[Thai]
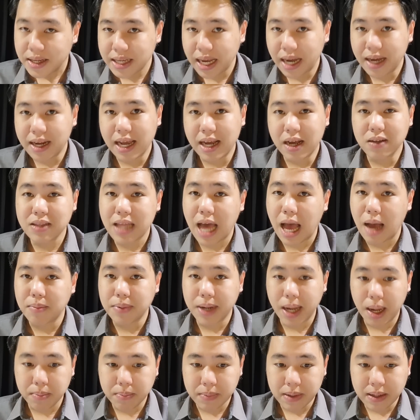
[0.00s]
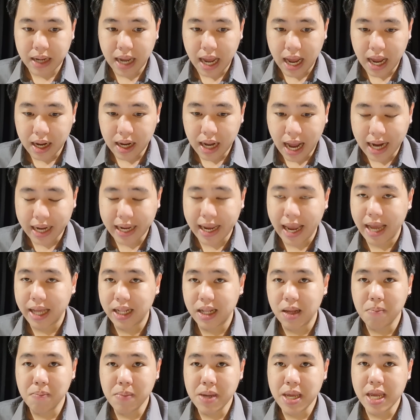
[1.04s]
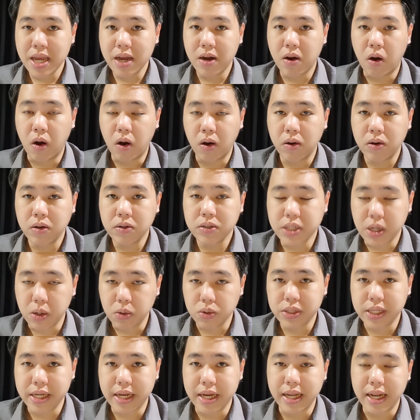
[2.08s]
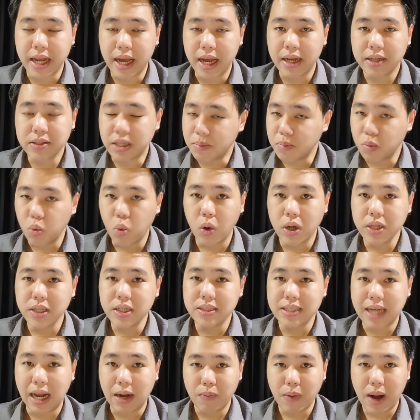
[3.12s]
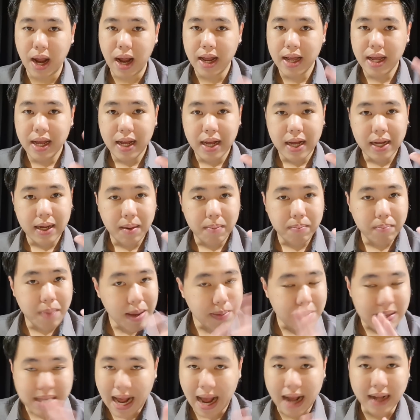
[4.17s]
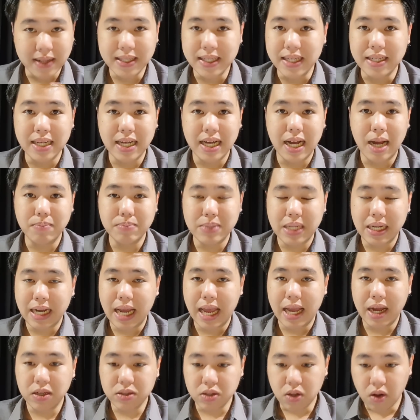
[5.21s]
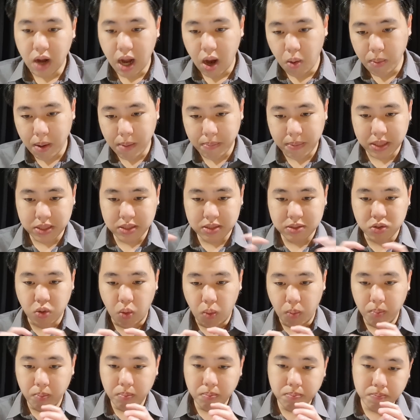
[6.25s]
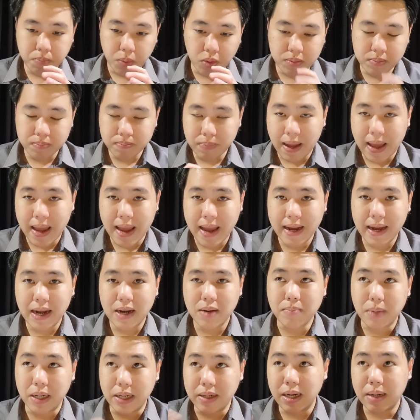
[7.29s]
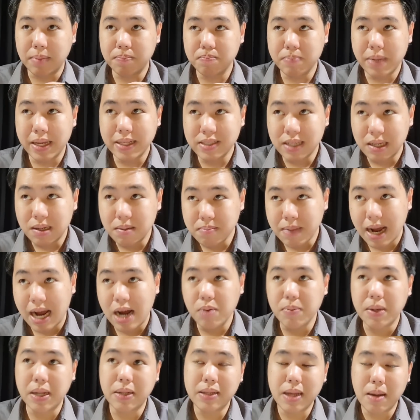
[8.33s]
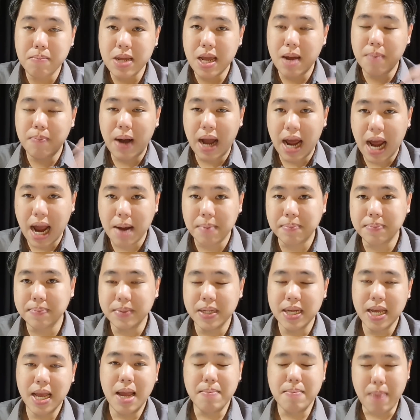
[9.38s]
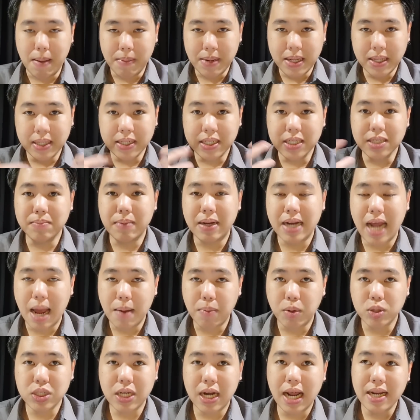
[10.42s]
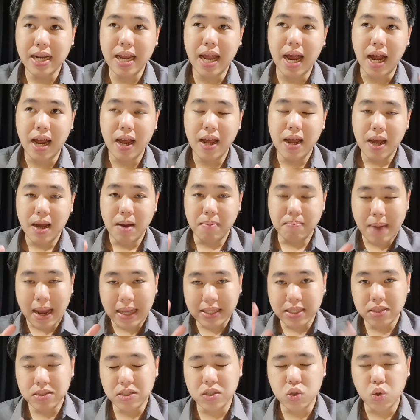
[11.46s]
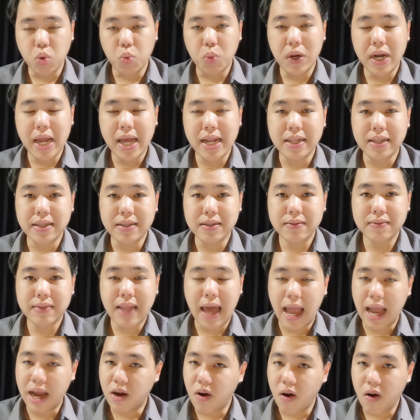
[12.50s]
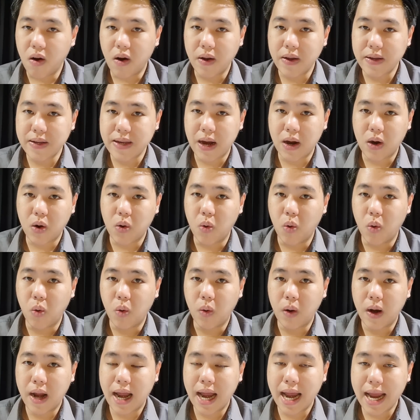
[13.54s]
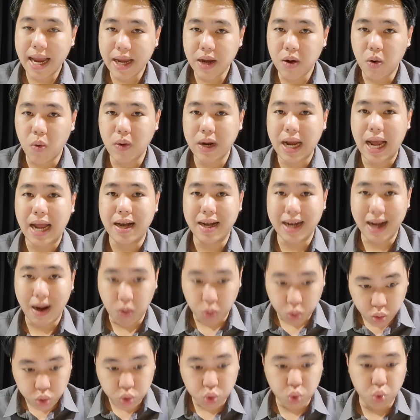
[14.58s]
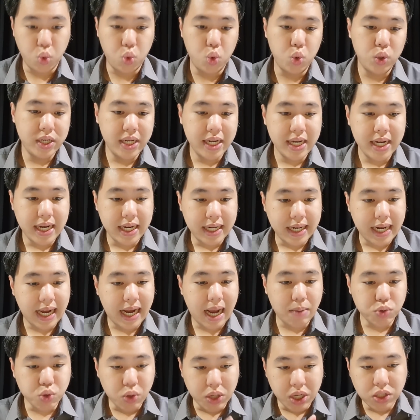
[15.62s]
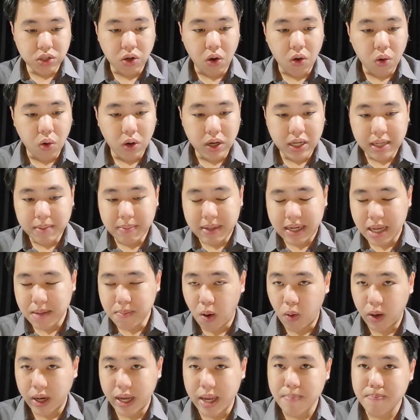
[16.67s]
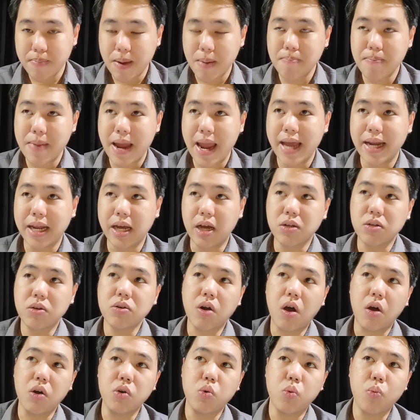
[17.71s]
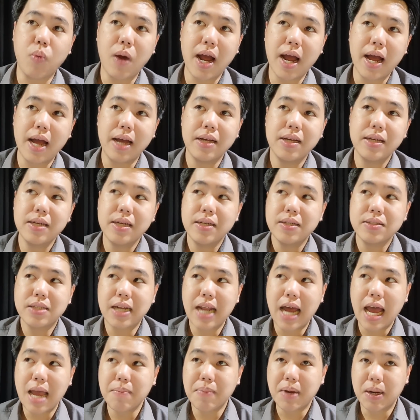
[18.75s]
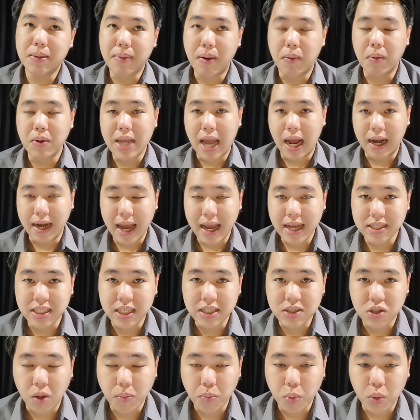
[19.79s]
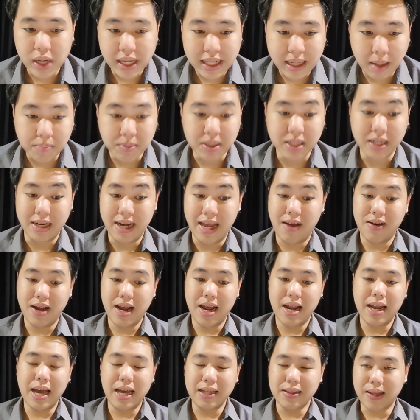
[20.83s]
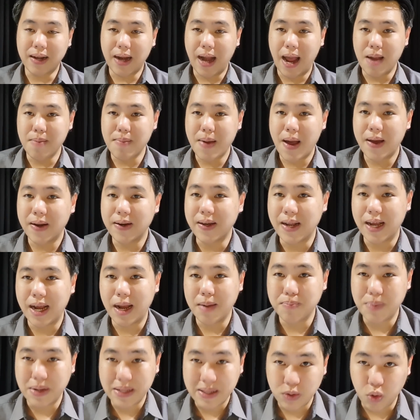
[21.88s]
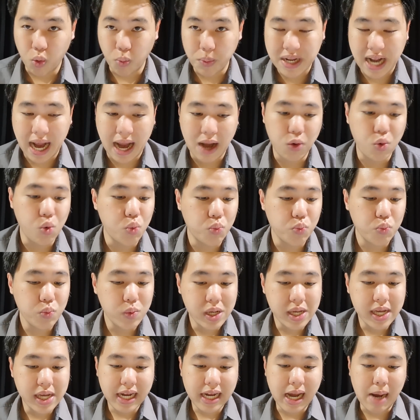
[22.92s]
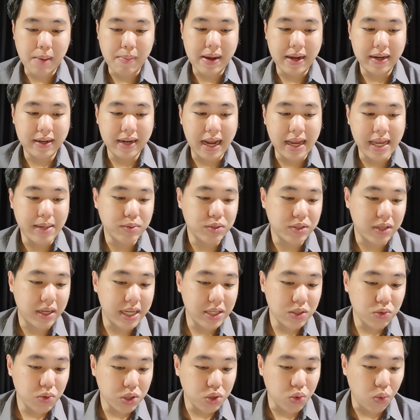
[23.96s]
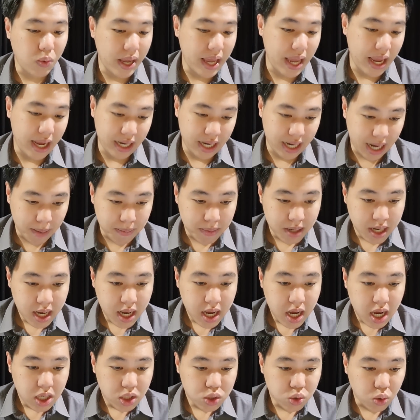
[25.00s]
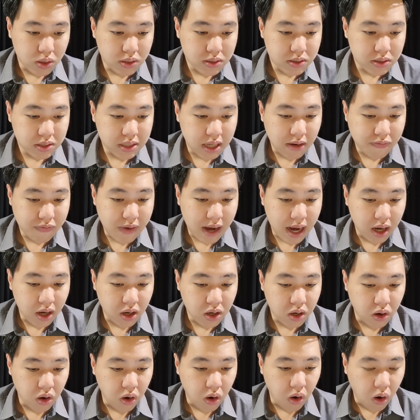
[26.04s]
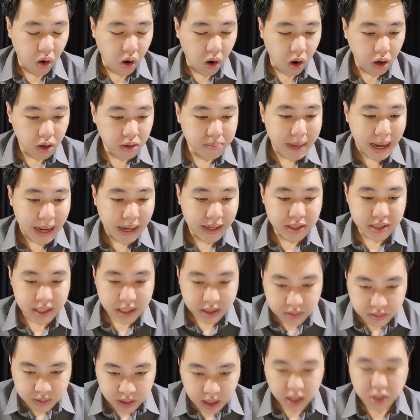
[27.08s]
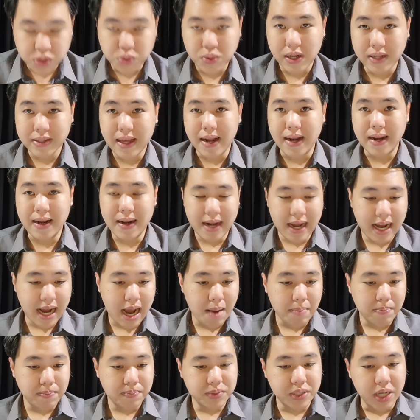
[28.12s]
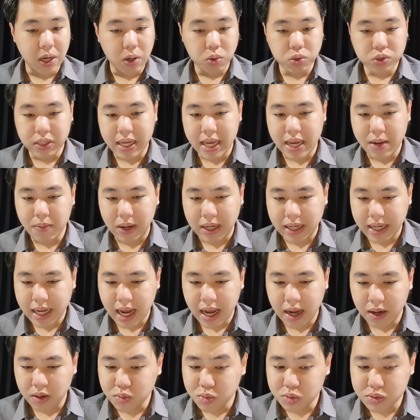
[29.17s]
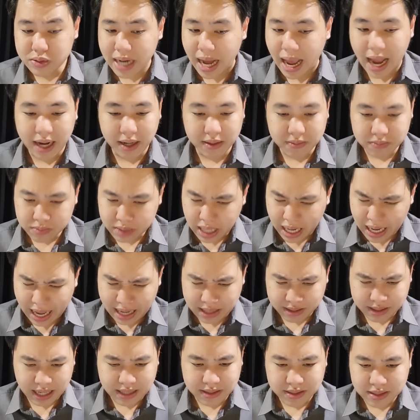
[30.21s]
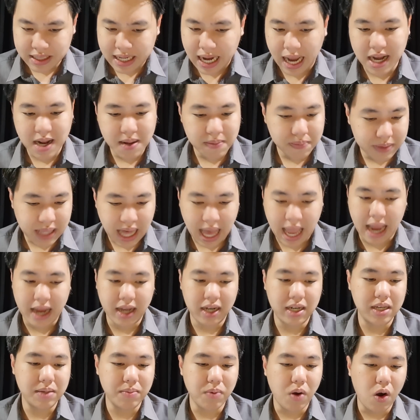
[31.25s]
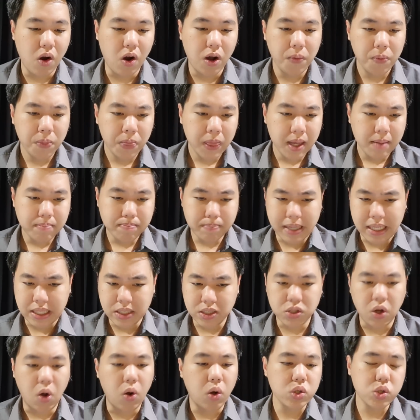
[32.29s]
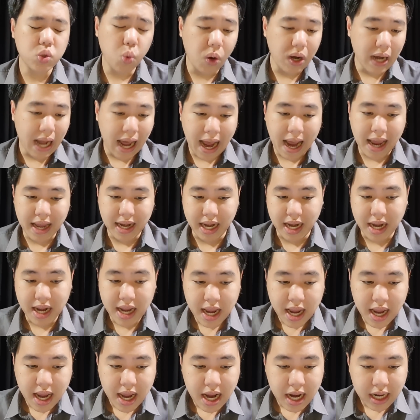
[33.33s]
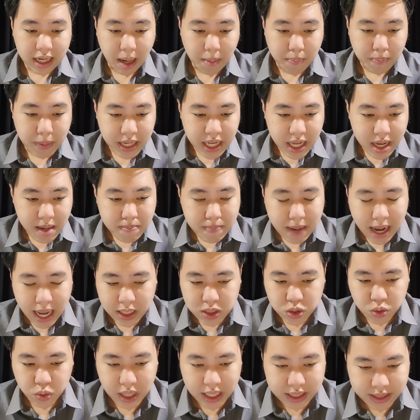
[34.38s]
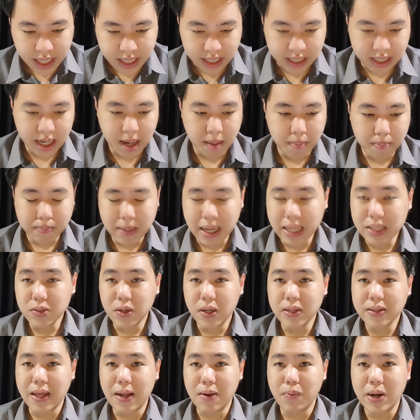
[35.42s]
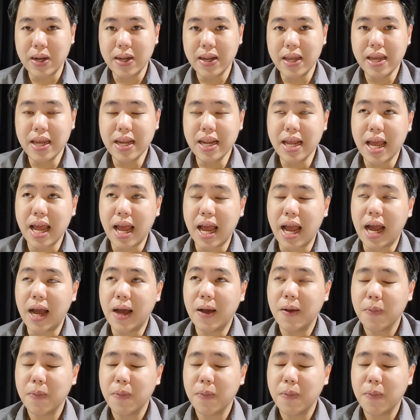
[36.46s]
อย่างไรก็ตามครับ Academy ของเชลซีเนี่ยสิงห์บูก็ยืนยันว่าไม่มีทางทิ้งนะครับยังไงก็ต้องเอามาผสมปลนเปลกันเหมือนเมสันเมาส์เหมือนแทมมี่อับราฮัมแบบนี้ที่ขึ้นมาได้เพราะฉะนั้นเนี่ยแม้จะซื้อตัวผู้เล่นแต่ก็ยังคงให้โอกาสดาวรุ่งอยู่นะครับส่วนอีกสองคนที่เมื่อกี้บอกคิมเบมเบ้เนี่ยก็ต้องรอดูว่าจะได้มาหรือเปล่าเพราะอยากได้จริงๆท็อปโอลี่นับหนึ่งแล้วนะฮะและอันตรายมากเลยนะครับไปลงไปถ่ายรูปกับราฮิม สเตอร์ลิงด้วยตัวเองนะครับส่วนทั้งฝั่งของแมนเชสเตอร์ยูไนเต็ดนะครับเชลซีวันนี้รุนแรงตลาดการซื้อขายแทบแตกเลยพอปิดสองตัวได้เนี่ยกลับไปที่แมนยูไนเต็ดครับแมนยูไนเต็ดวันนี้เนี่ย